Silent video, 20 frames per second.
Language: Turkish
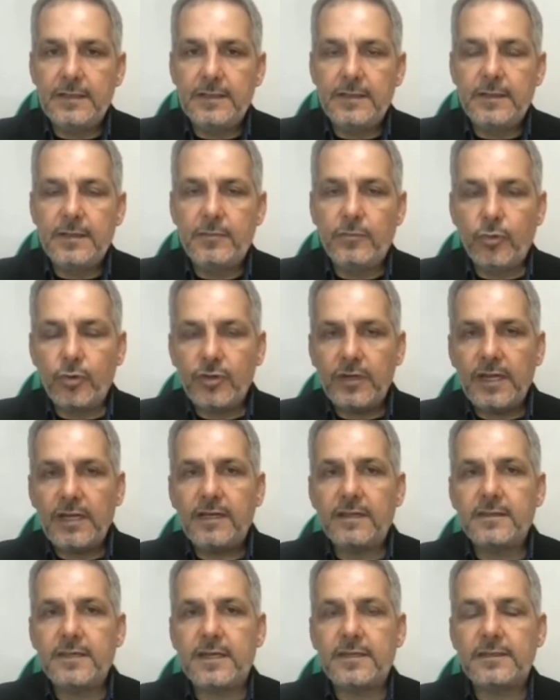e, bugüne
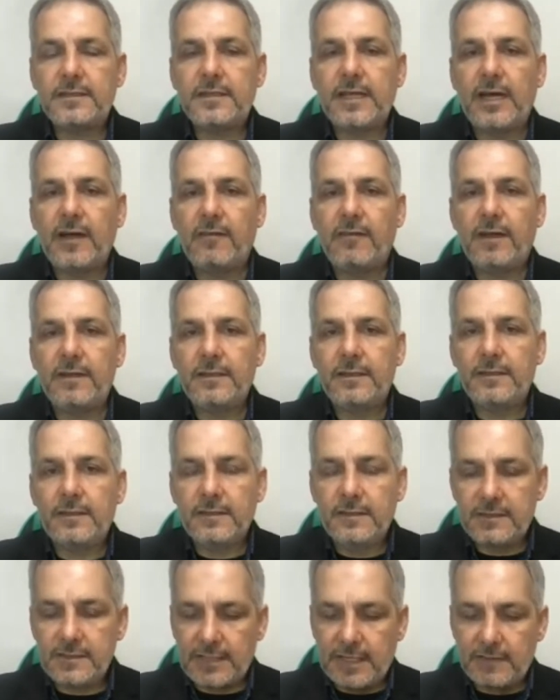kadar davanın
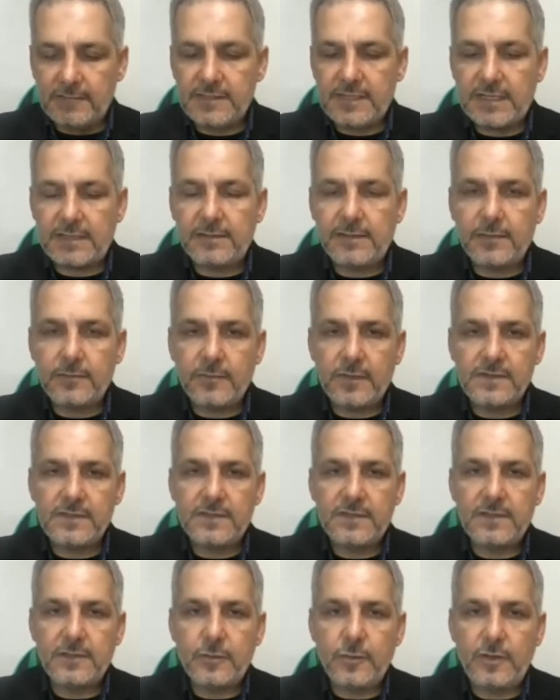
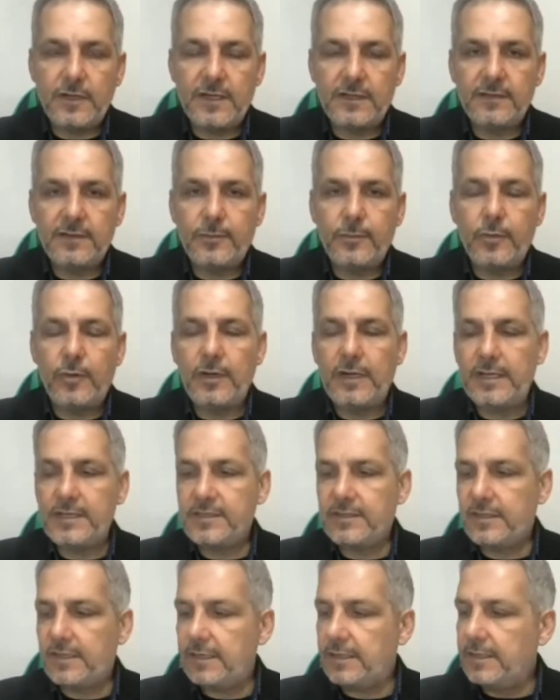savsaklanması öyle ya da böyle
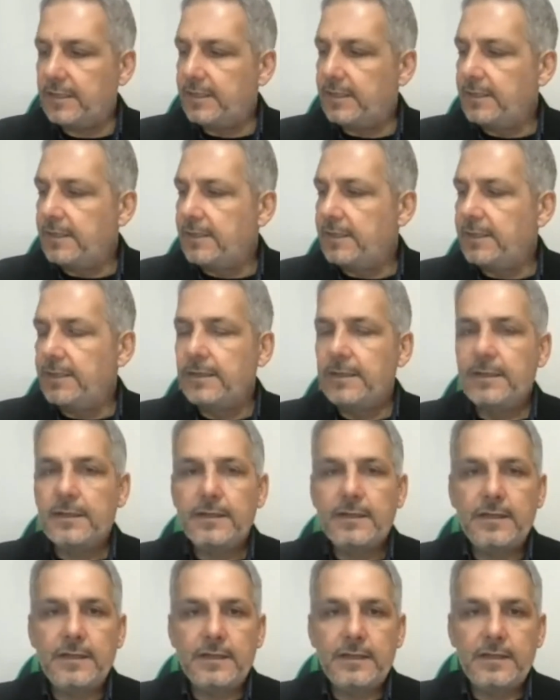işte
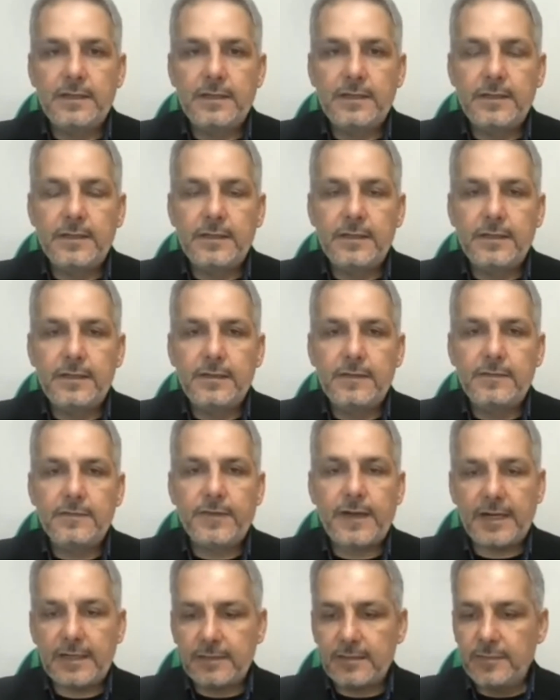e,
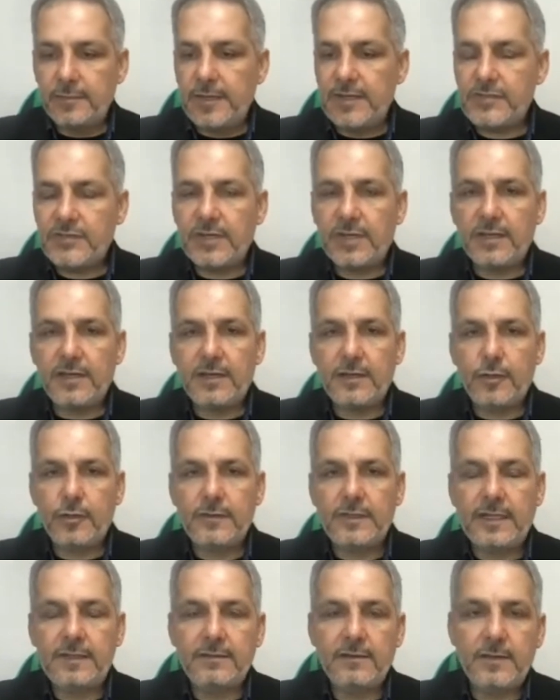farklı mecralara
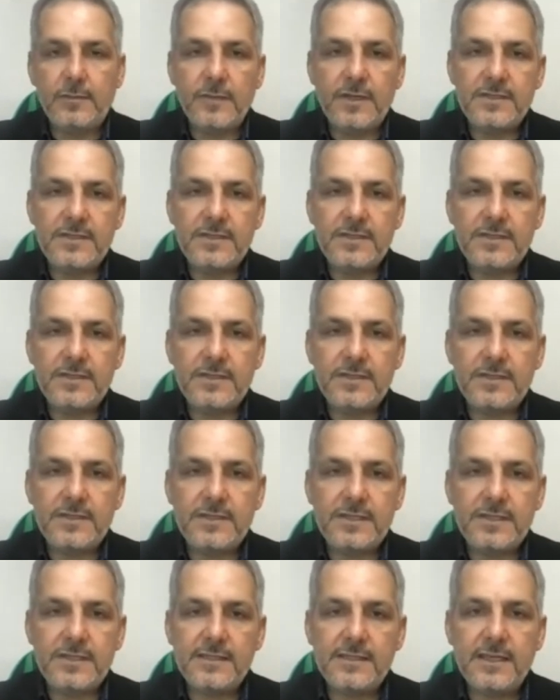yönlendirilmesi
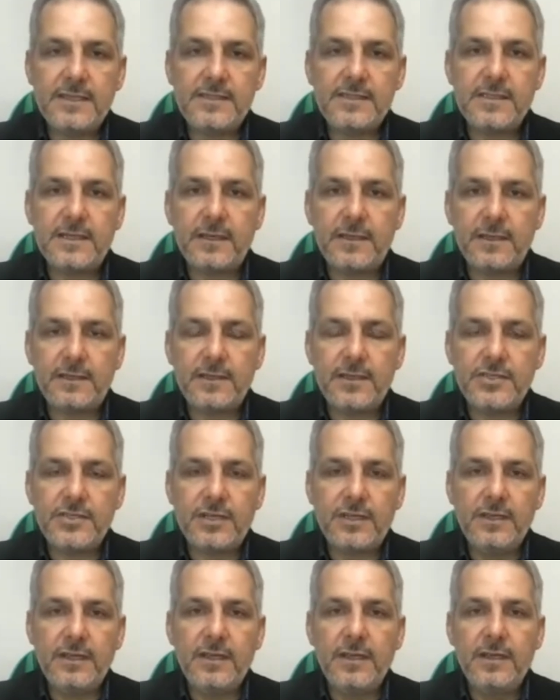neredeyse Sinan
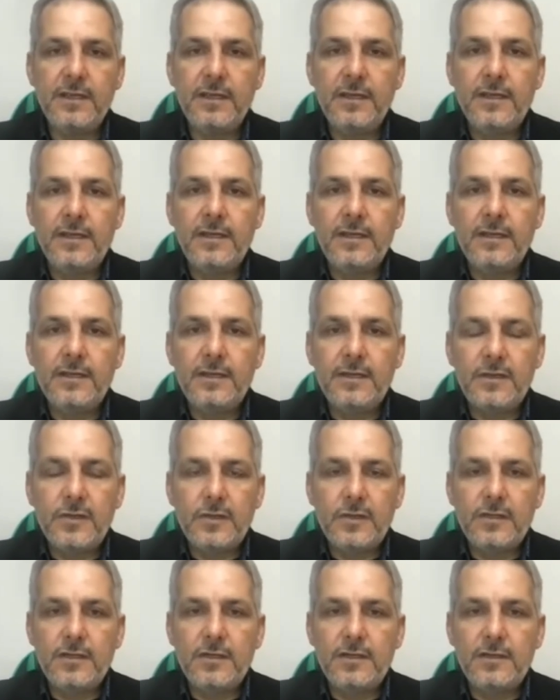Ateş'i
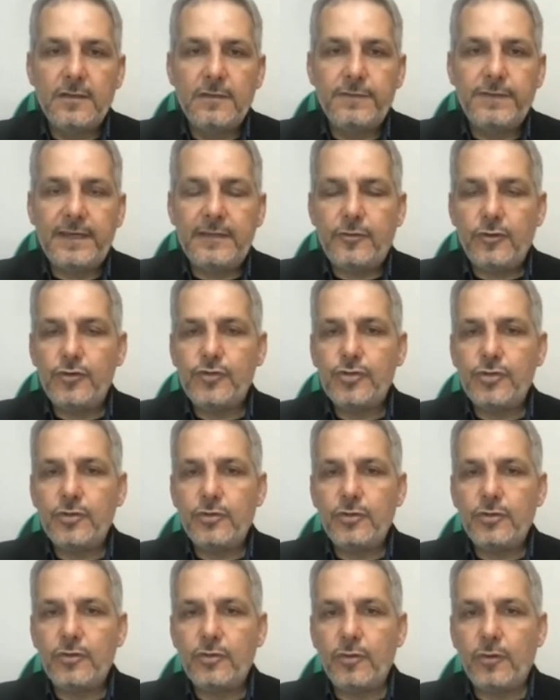e,
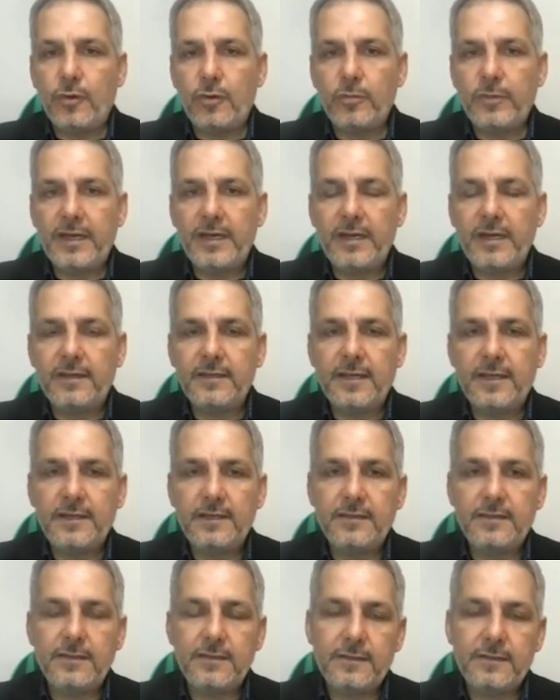FETÖ'cü olmaya kadar